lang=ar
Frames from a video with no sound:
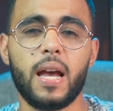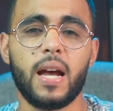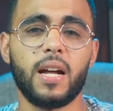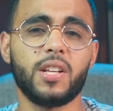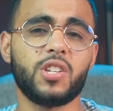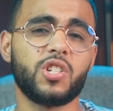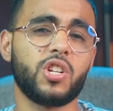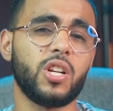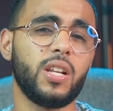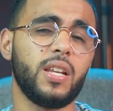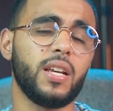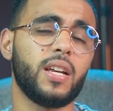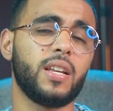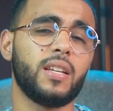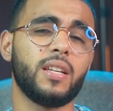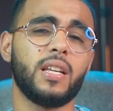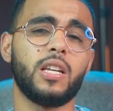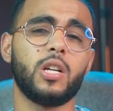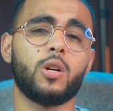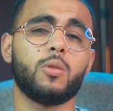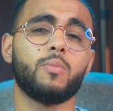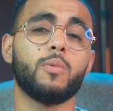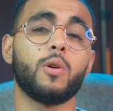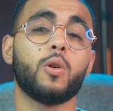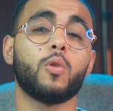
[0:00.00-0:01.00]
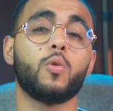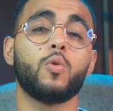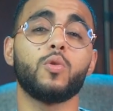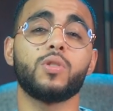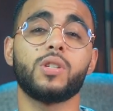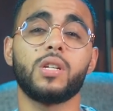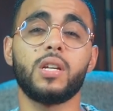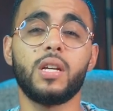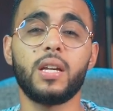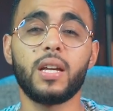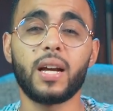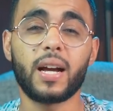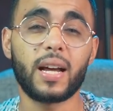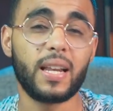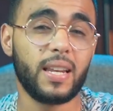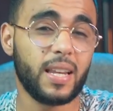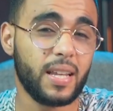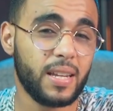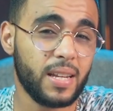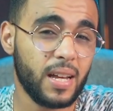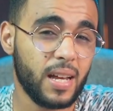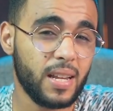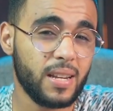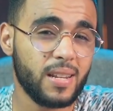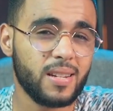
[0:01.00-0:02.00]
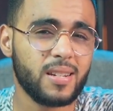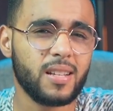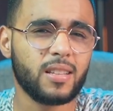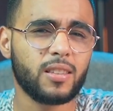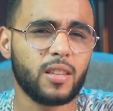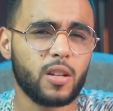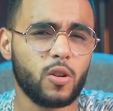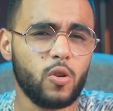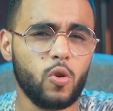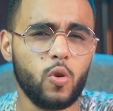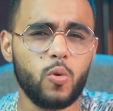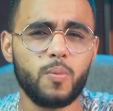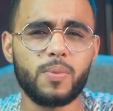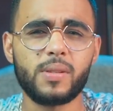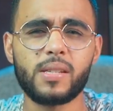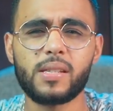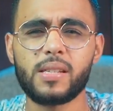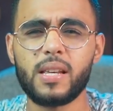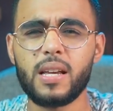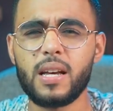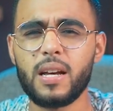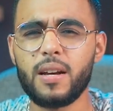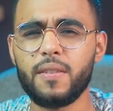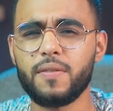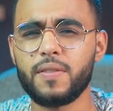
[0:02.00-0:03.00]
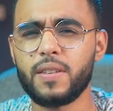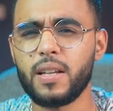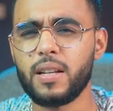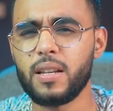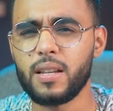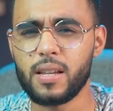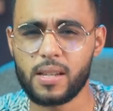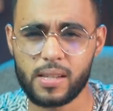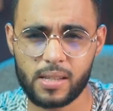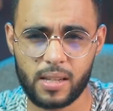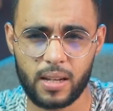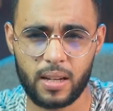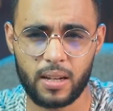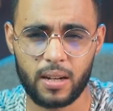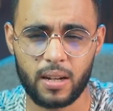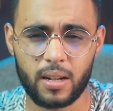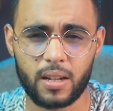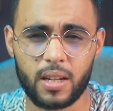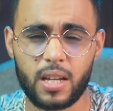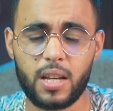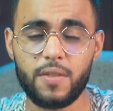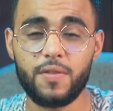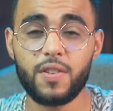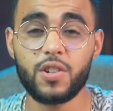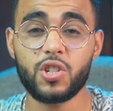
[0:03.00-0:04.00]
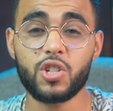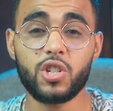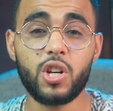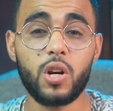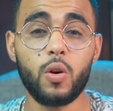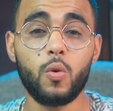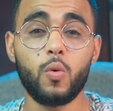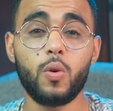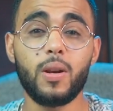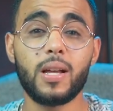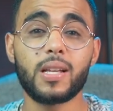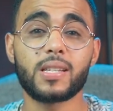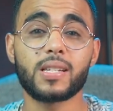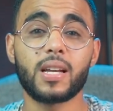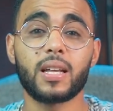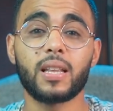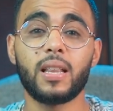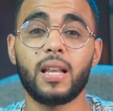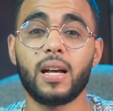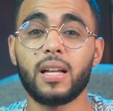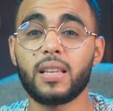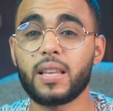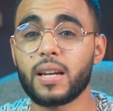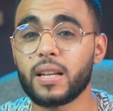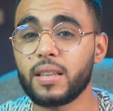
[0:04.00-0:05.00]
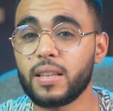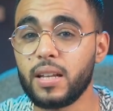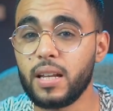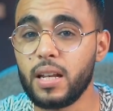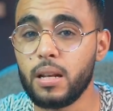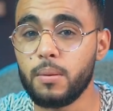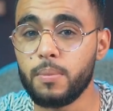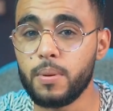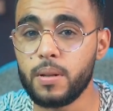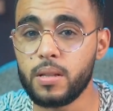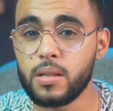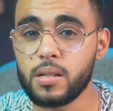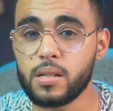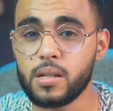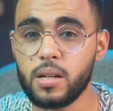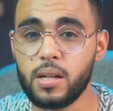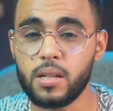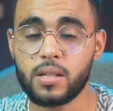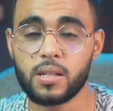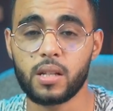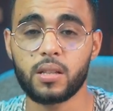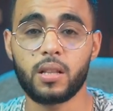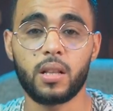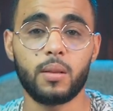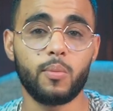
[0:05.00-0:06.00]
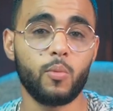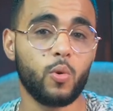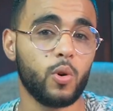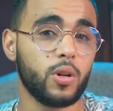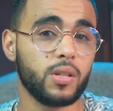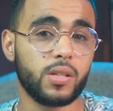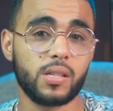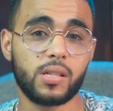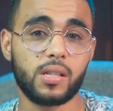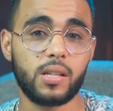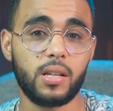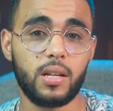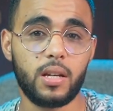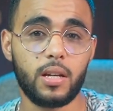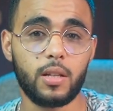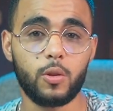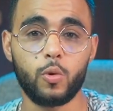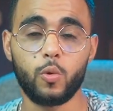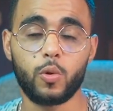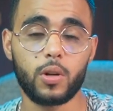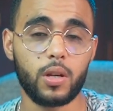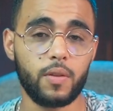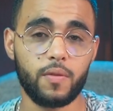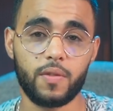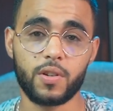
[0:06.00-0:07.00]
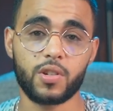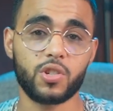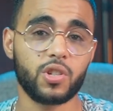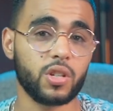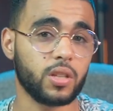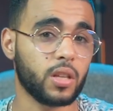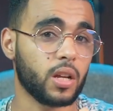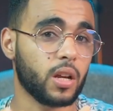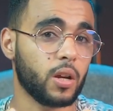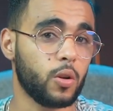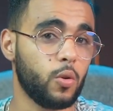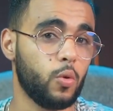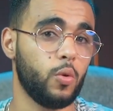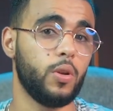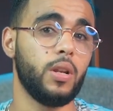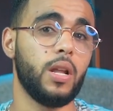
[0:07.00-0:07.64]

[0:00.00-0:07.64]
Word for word: هادشي اللي قلنا لكم اخوتي خلانا اننا نطرحوا بزاف ديال الاسئله كيفاش تحولات هاد الهضره ديال البنت حتى ظلموا هاد السيد وكيفاش دخلوه